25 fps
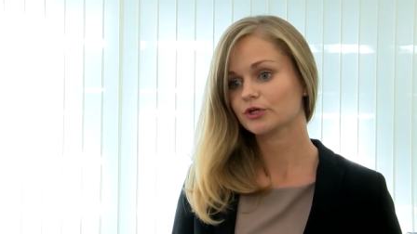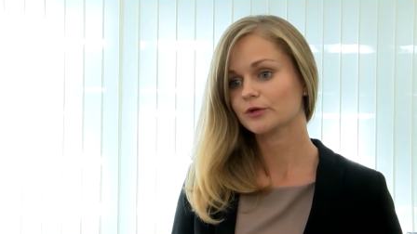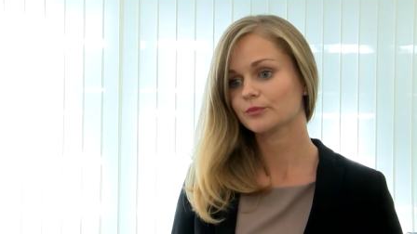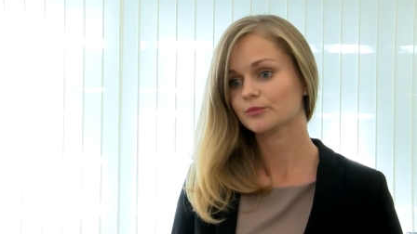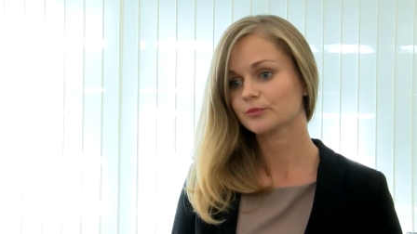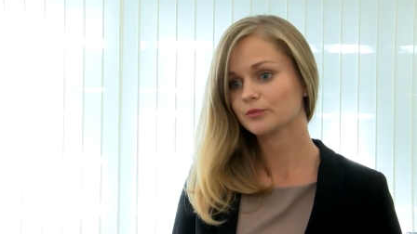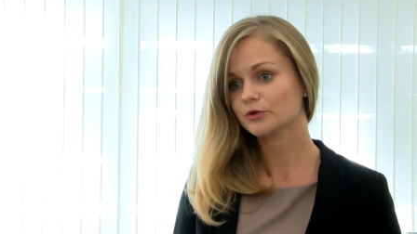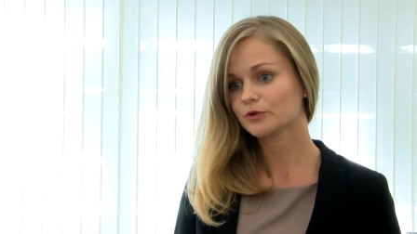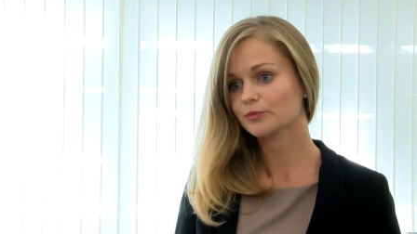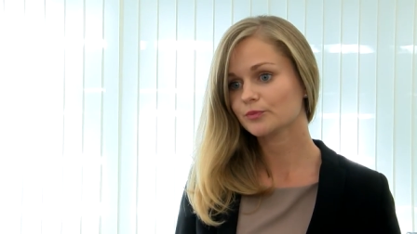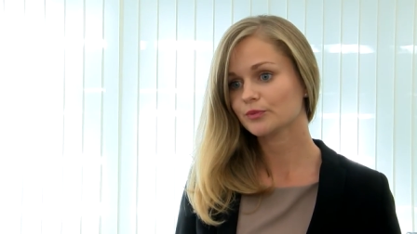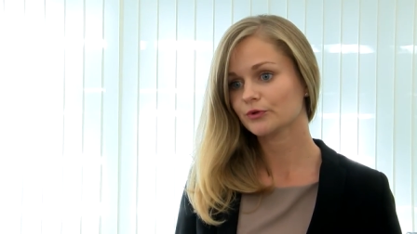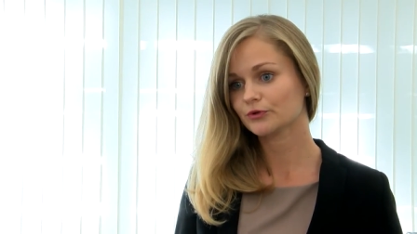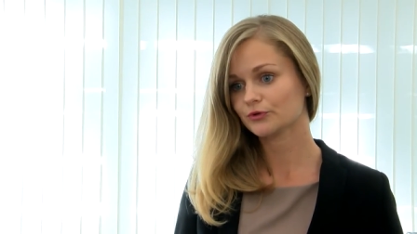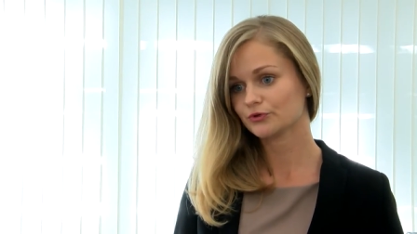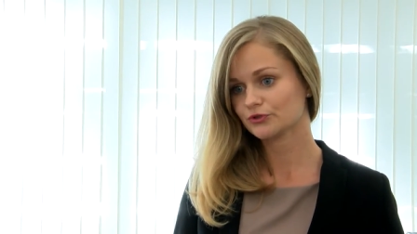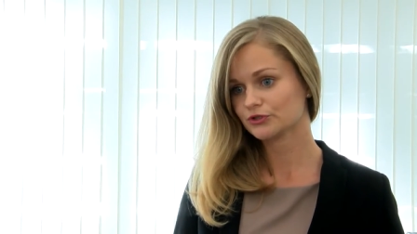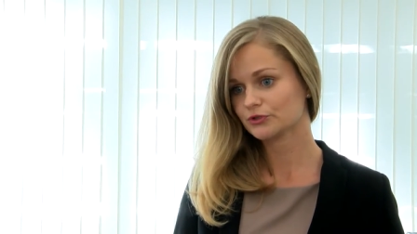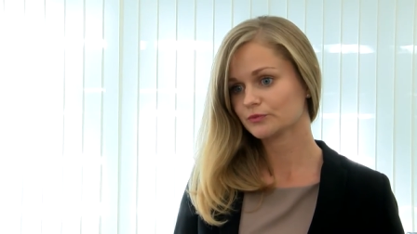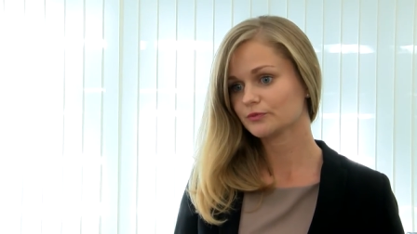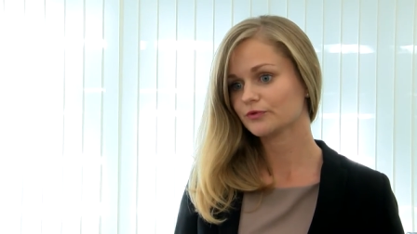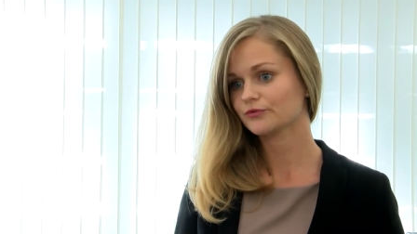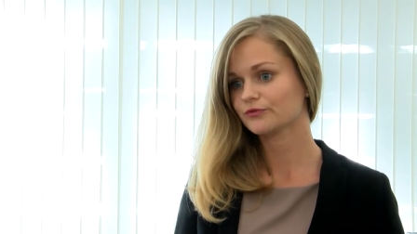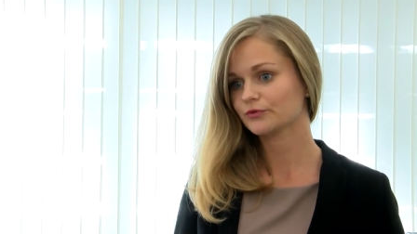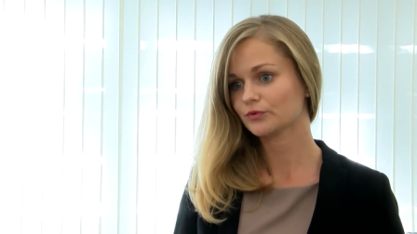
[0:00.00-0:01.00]
my
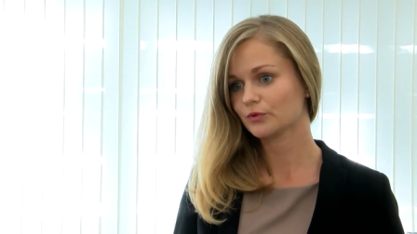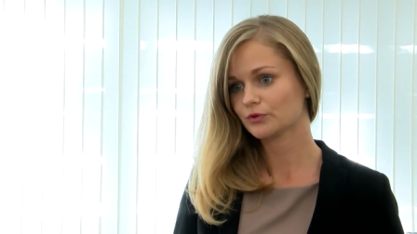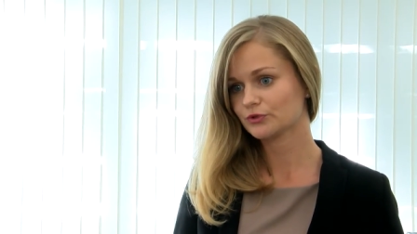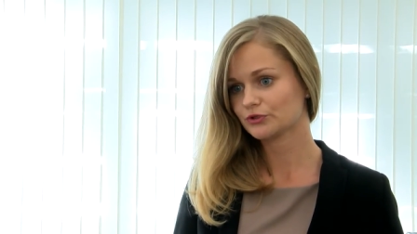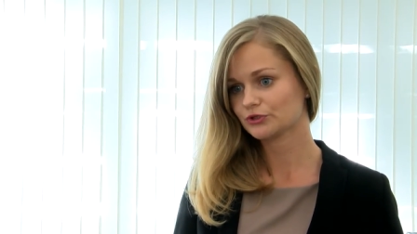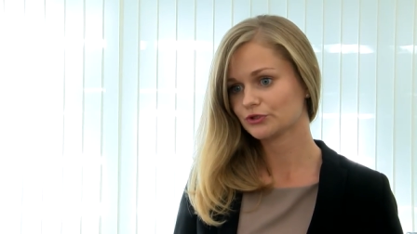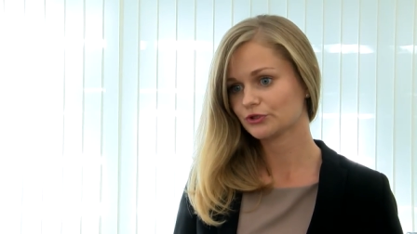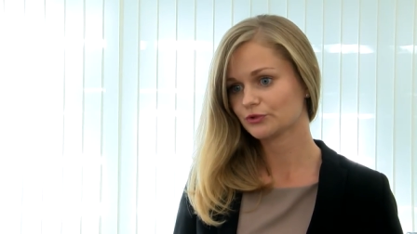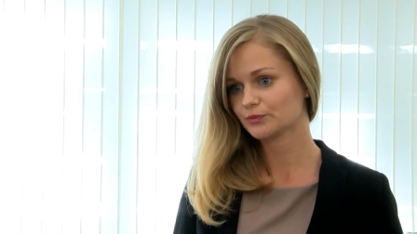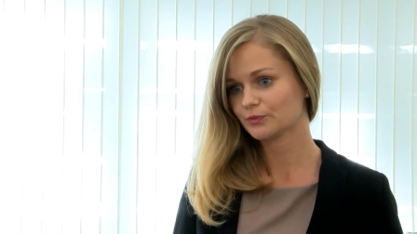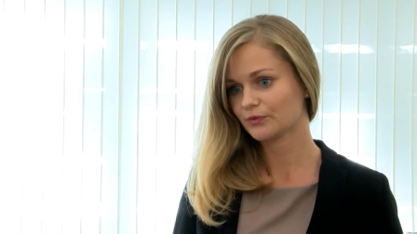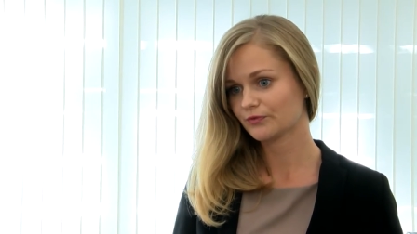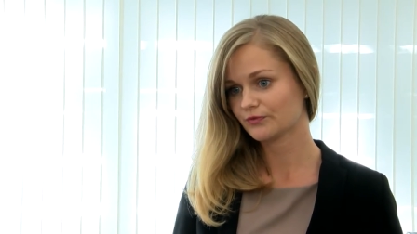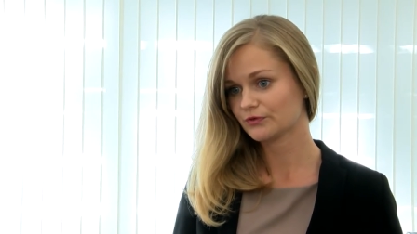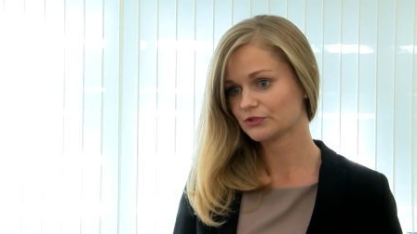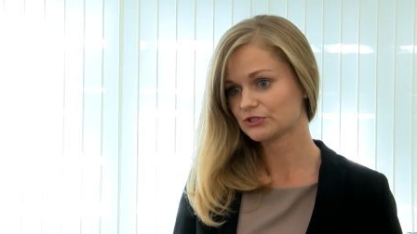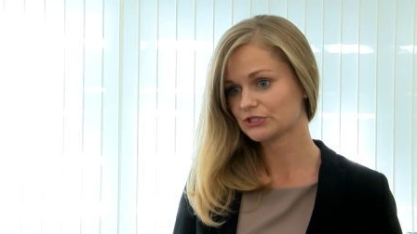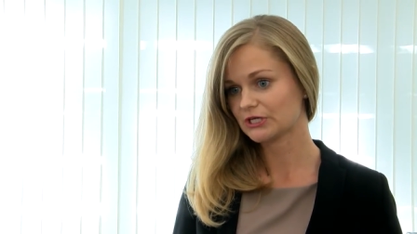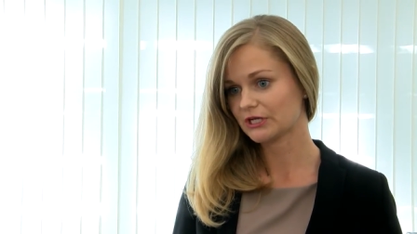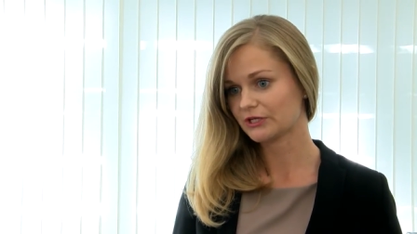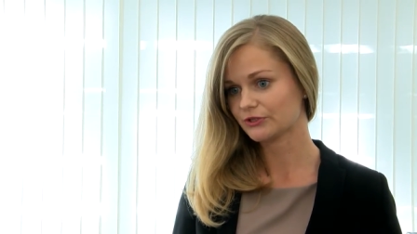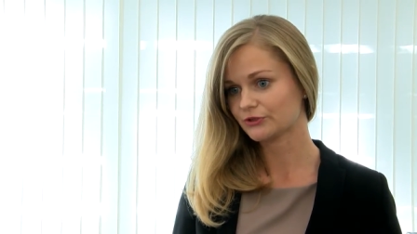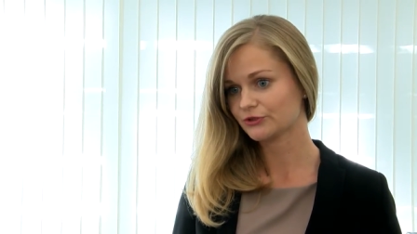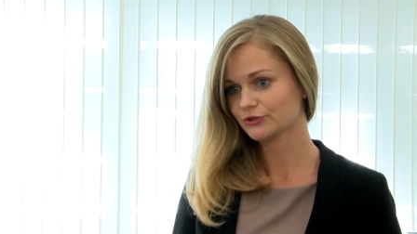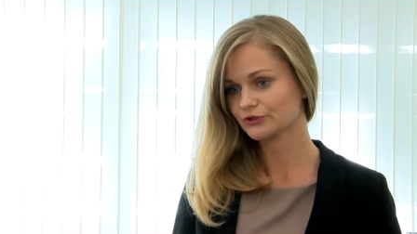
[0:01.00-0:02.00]
ponosimy wyłącznie
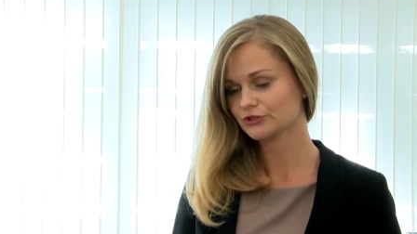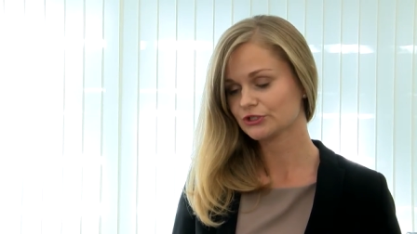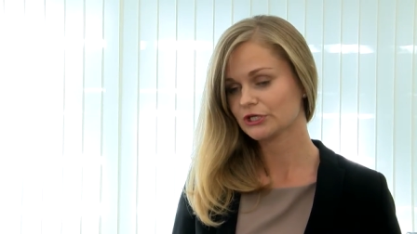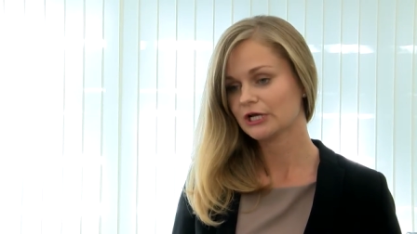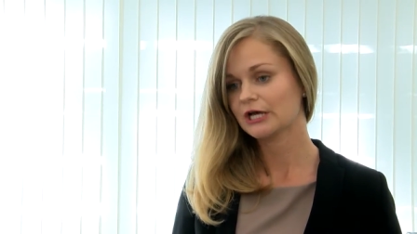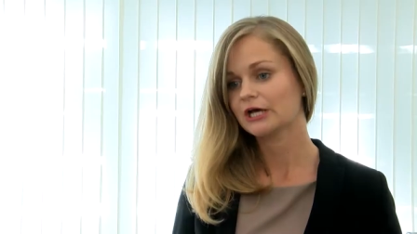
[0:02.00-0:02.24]
odpowiedzialność,